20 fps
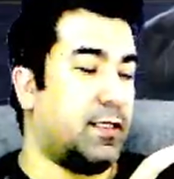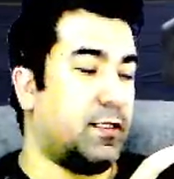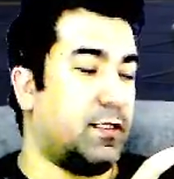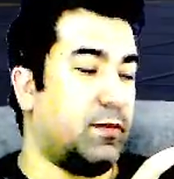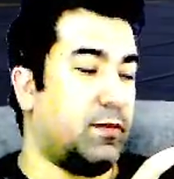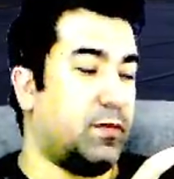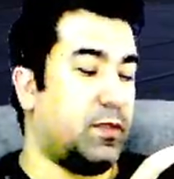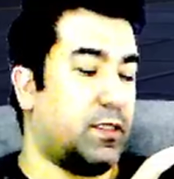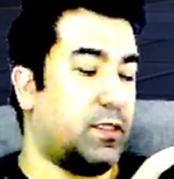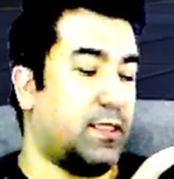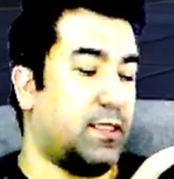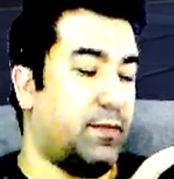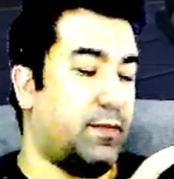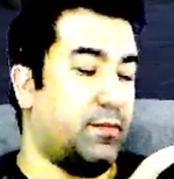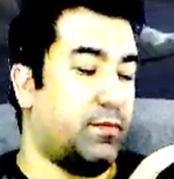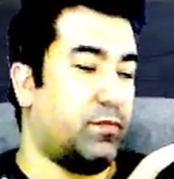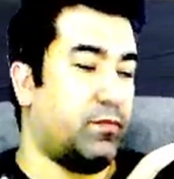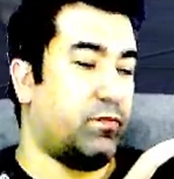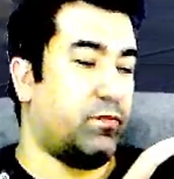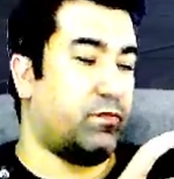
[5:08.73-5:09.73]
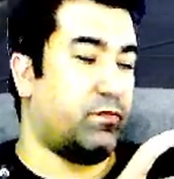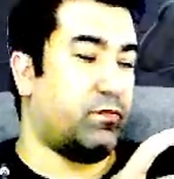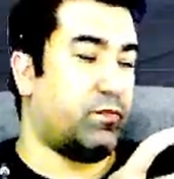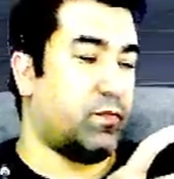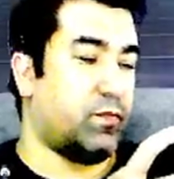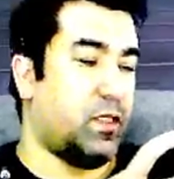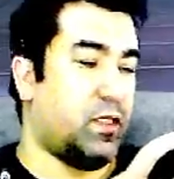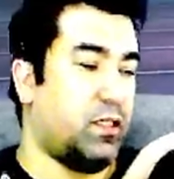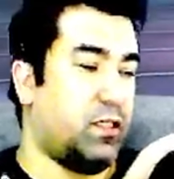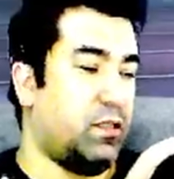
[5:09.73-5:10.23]
atabilirsem
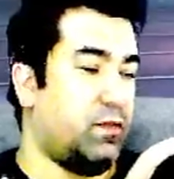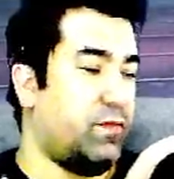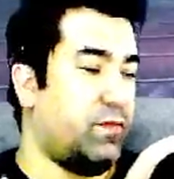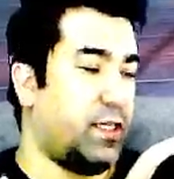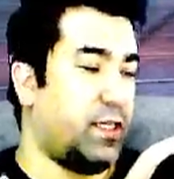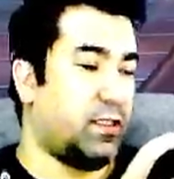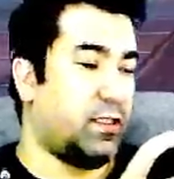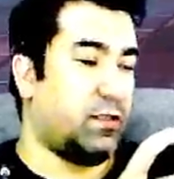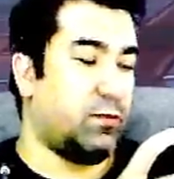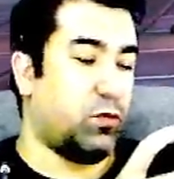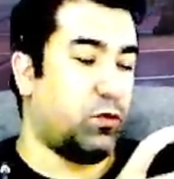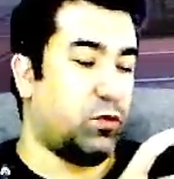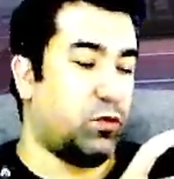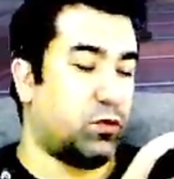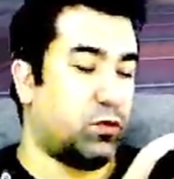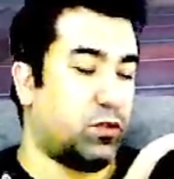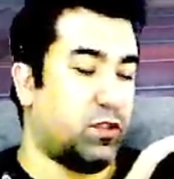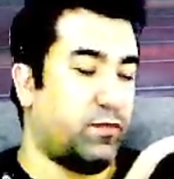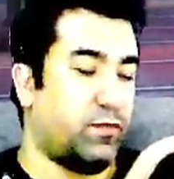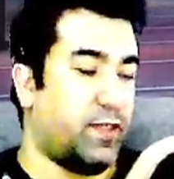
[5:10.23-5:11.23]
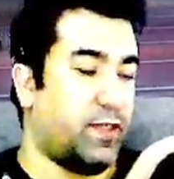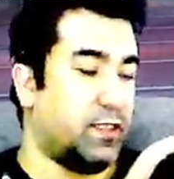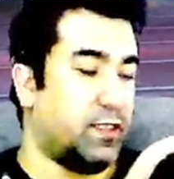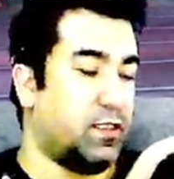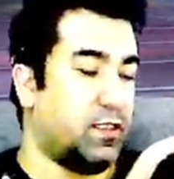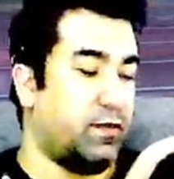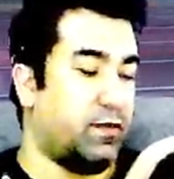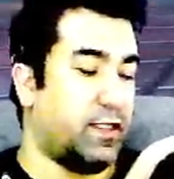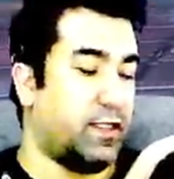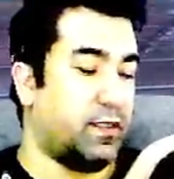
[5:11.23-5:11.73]
ki vaktim oldukça
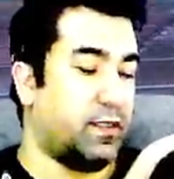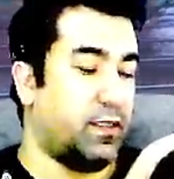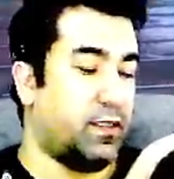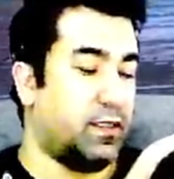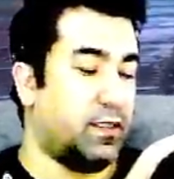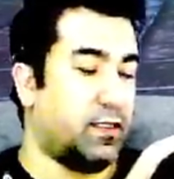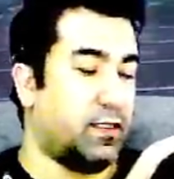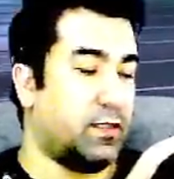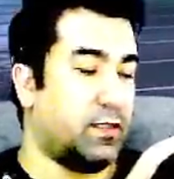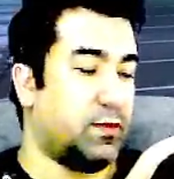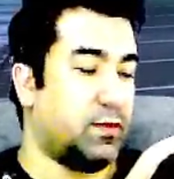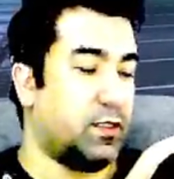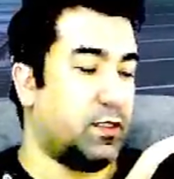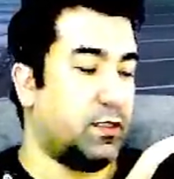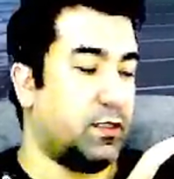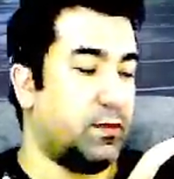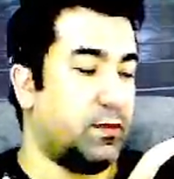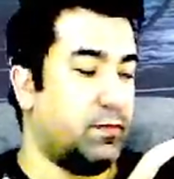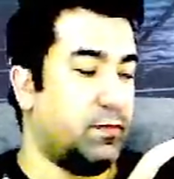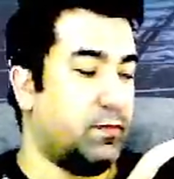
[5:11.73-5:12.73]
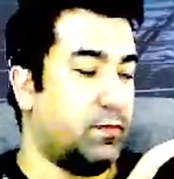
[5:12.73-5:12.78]
fazla var atarım sanırım.